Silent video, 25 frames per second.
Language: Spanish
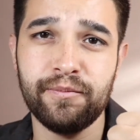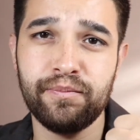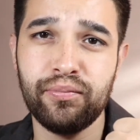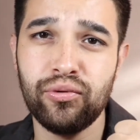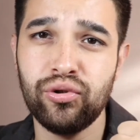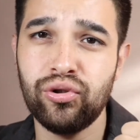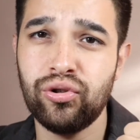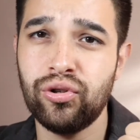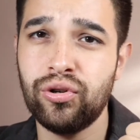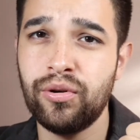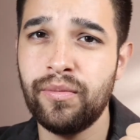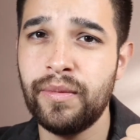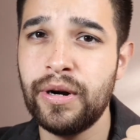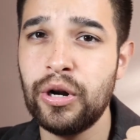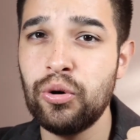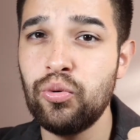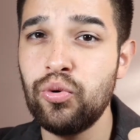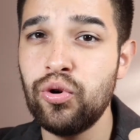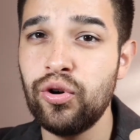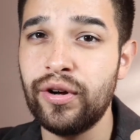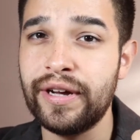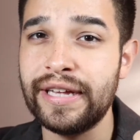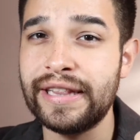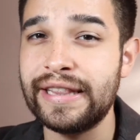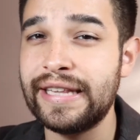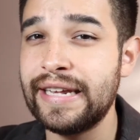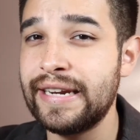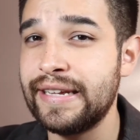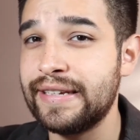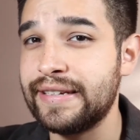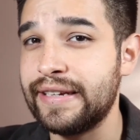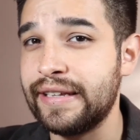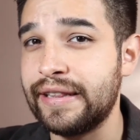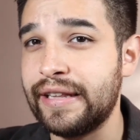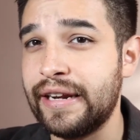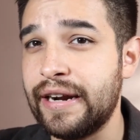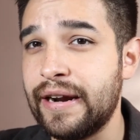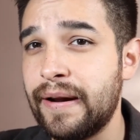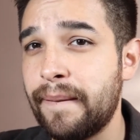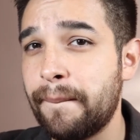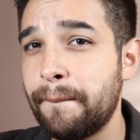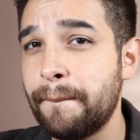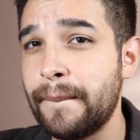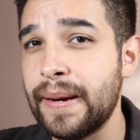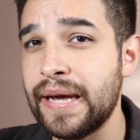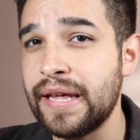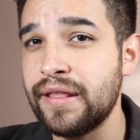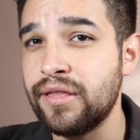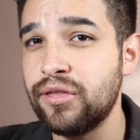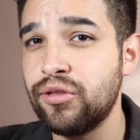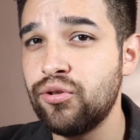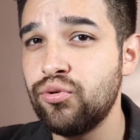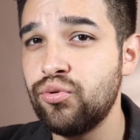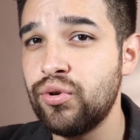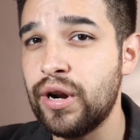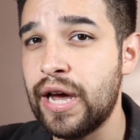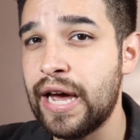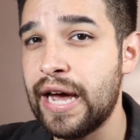Punto número uno, que tienes que tener 21